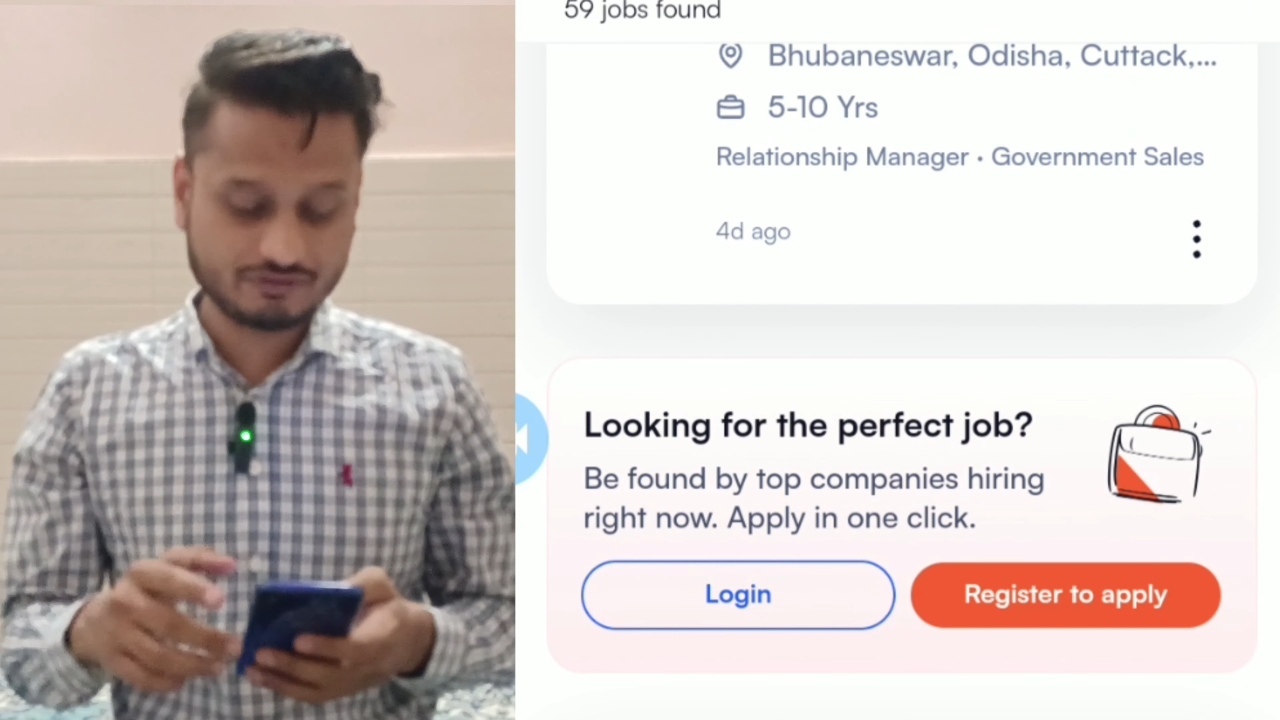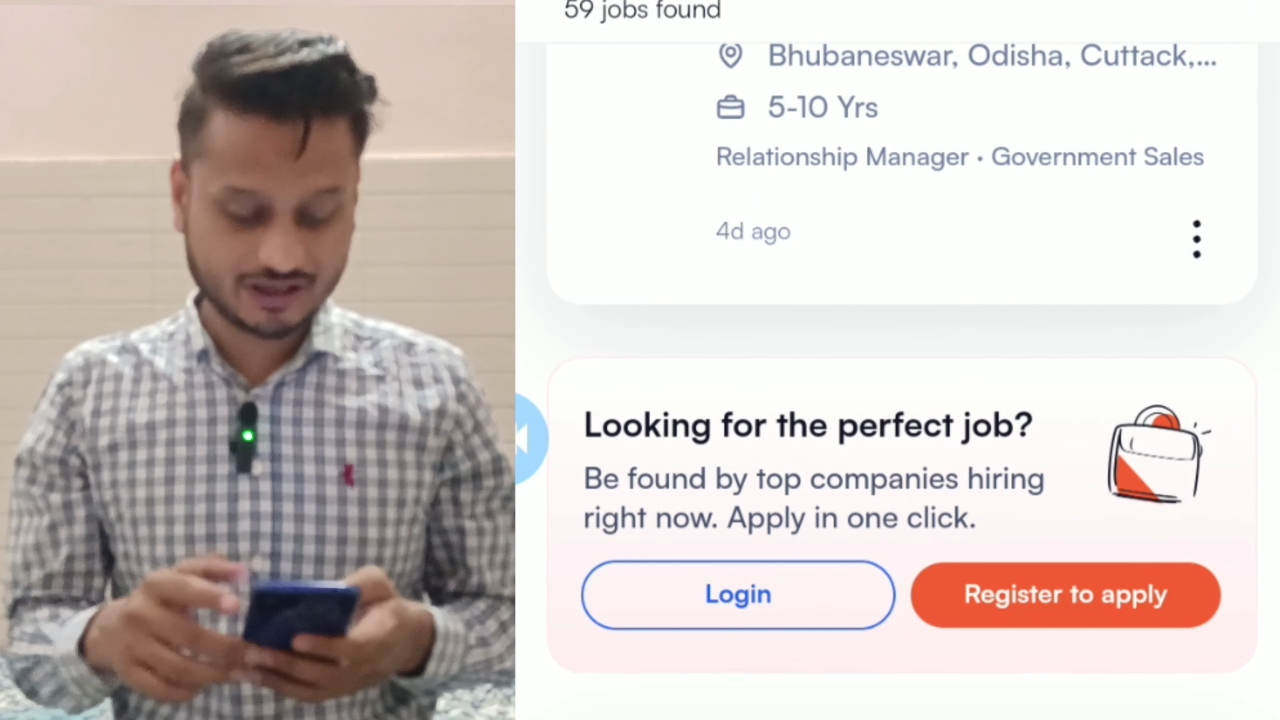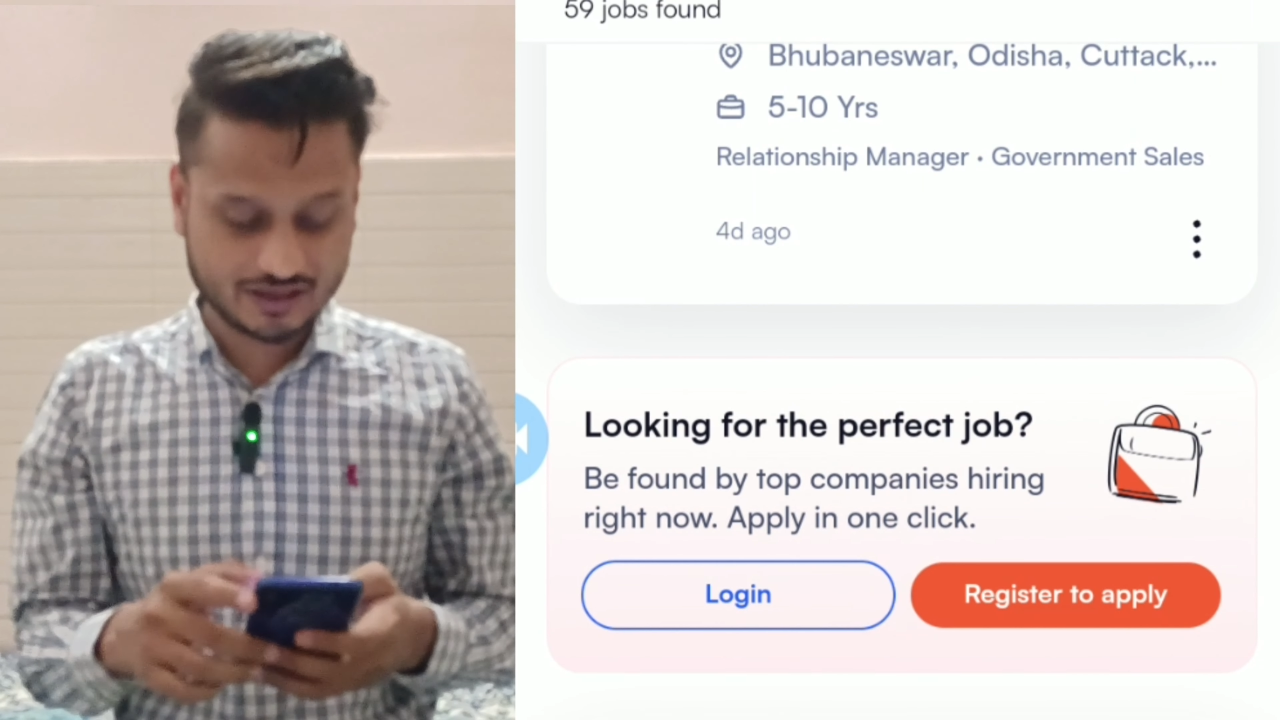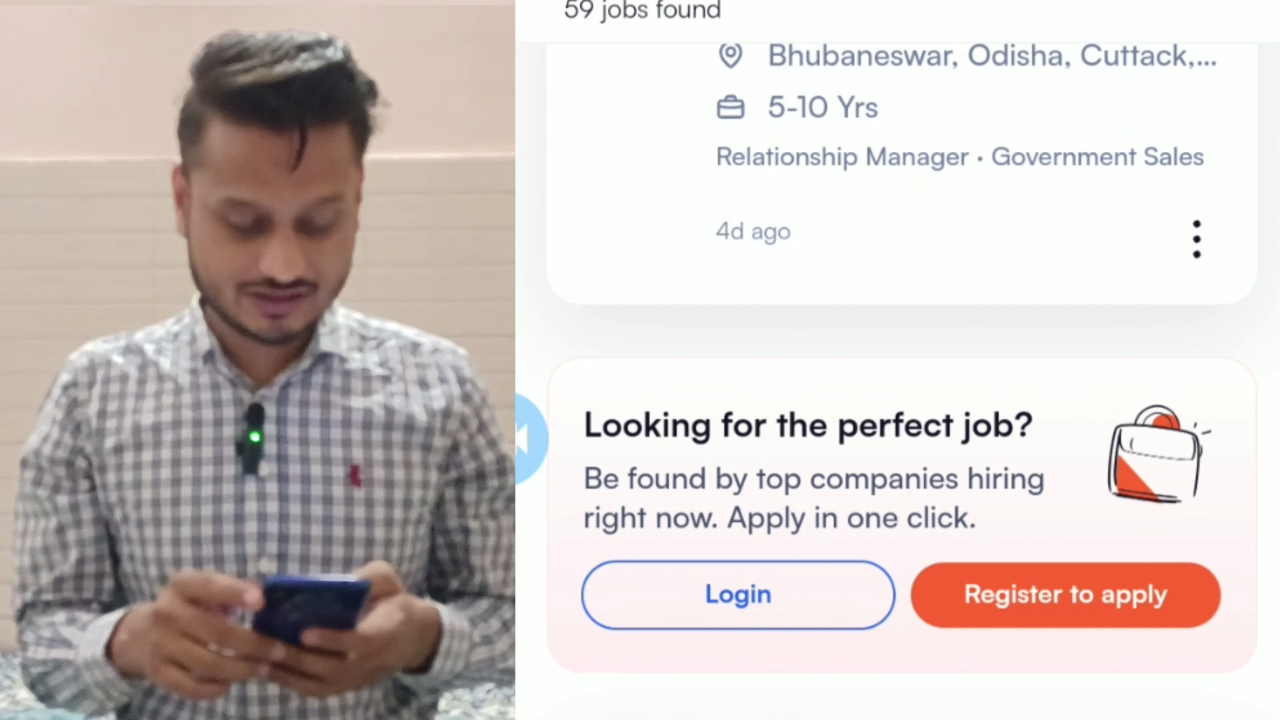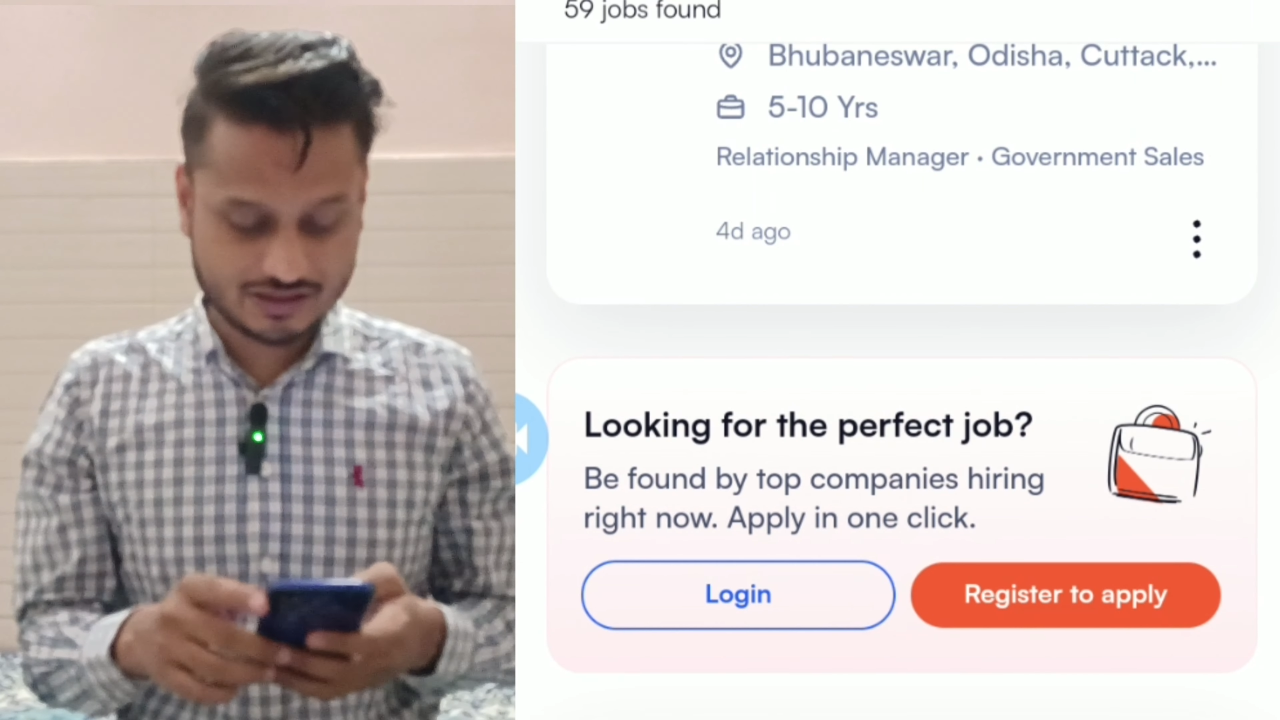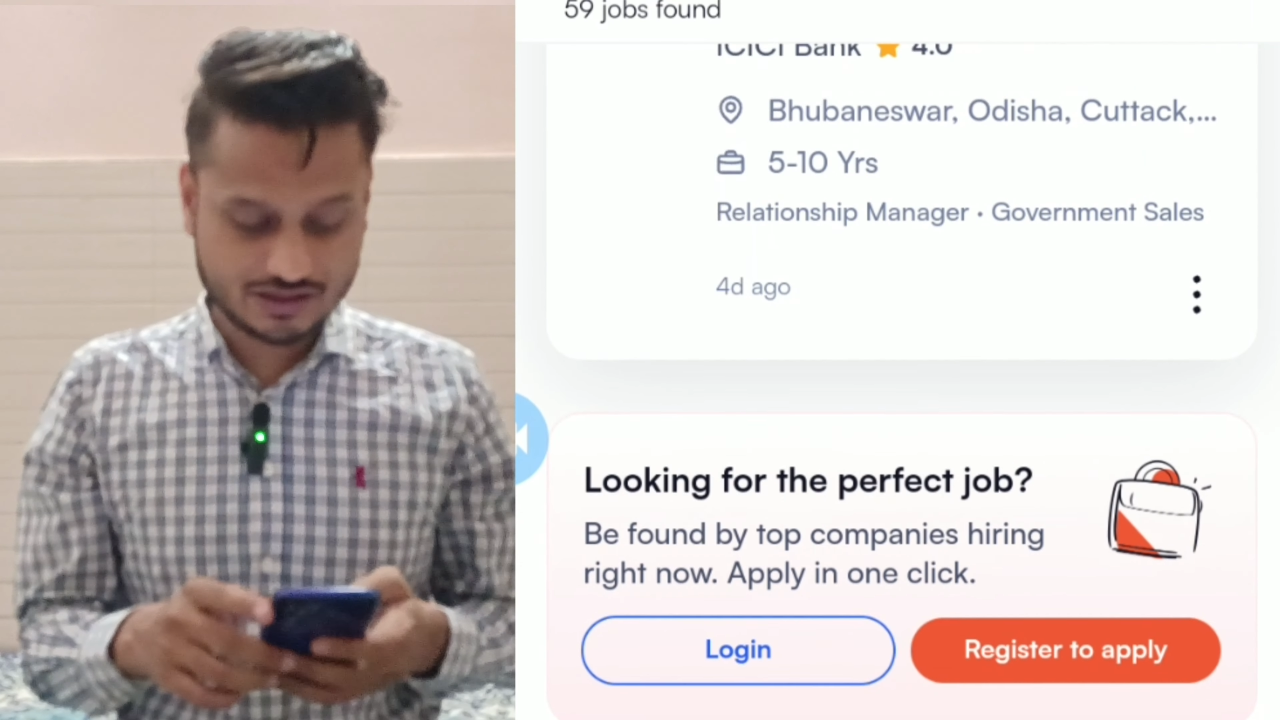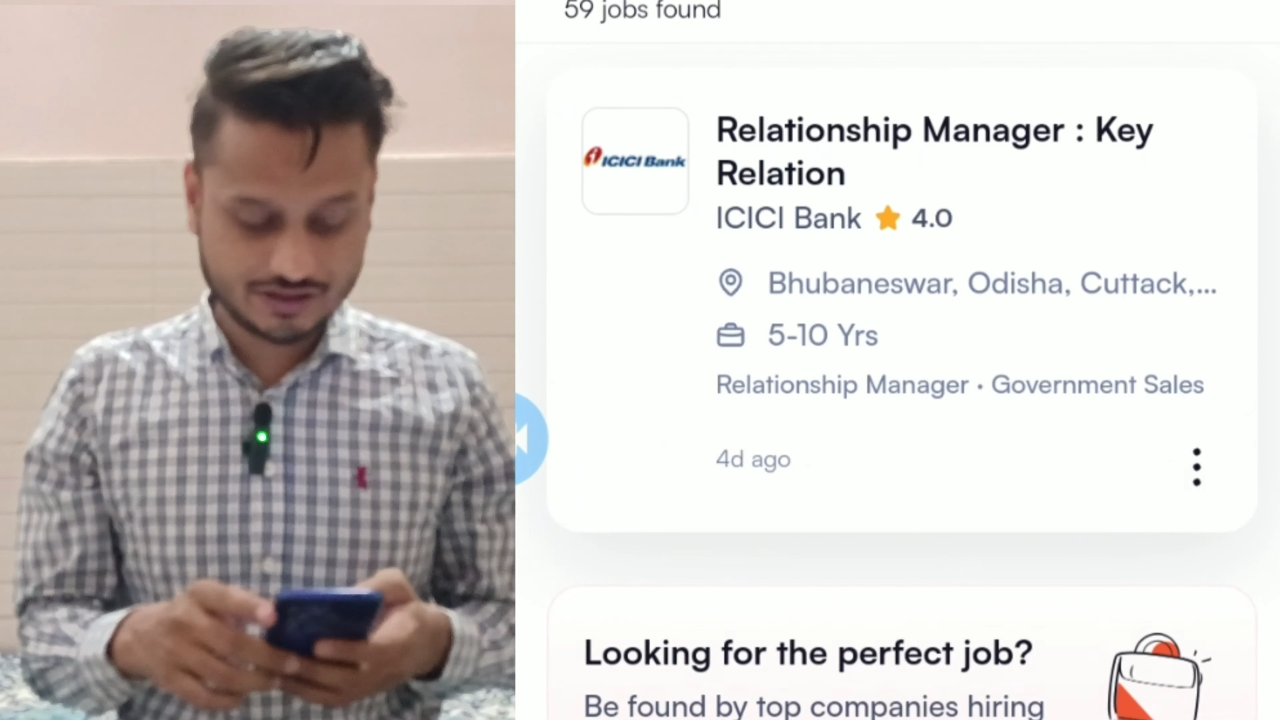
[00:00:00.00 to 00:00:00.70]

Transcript: वैकेंसीज